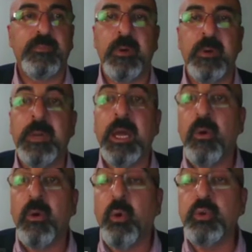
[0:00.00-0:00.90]
Tamam.
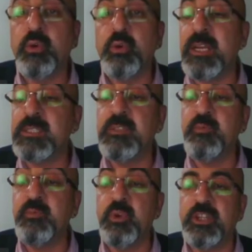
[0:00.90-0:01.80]
Otoriter
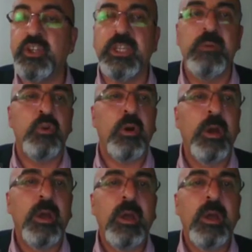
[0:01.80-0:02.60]
sınıf bunu açıklamıyor.